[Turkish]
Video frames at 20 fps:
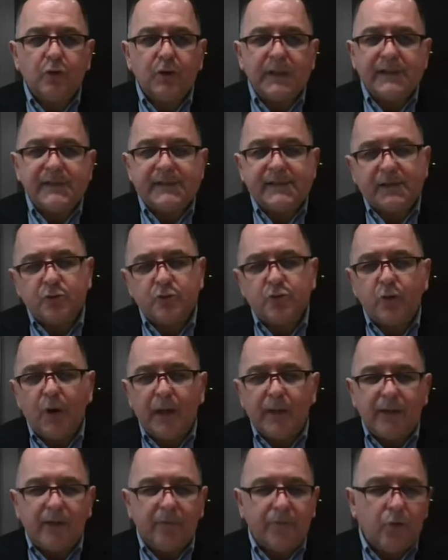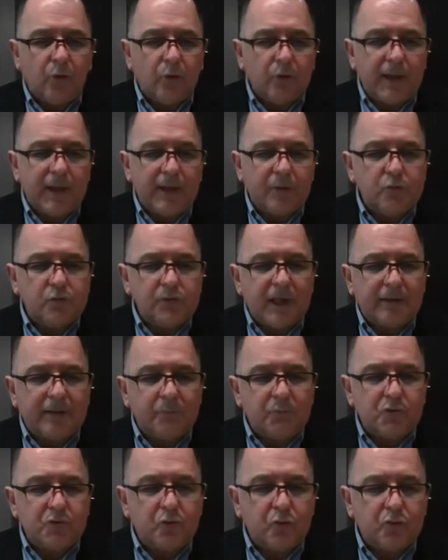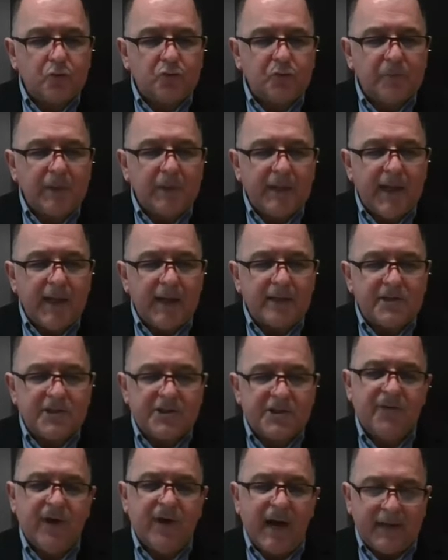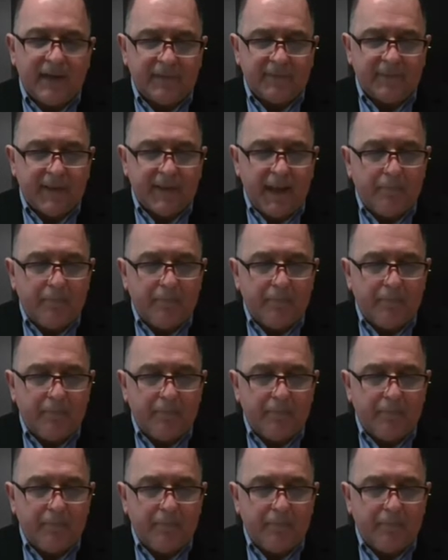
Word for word: Dolayısıyla şu anda fonlar 169 milyar civarında.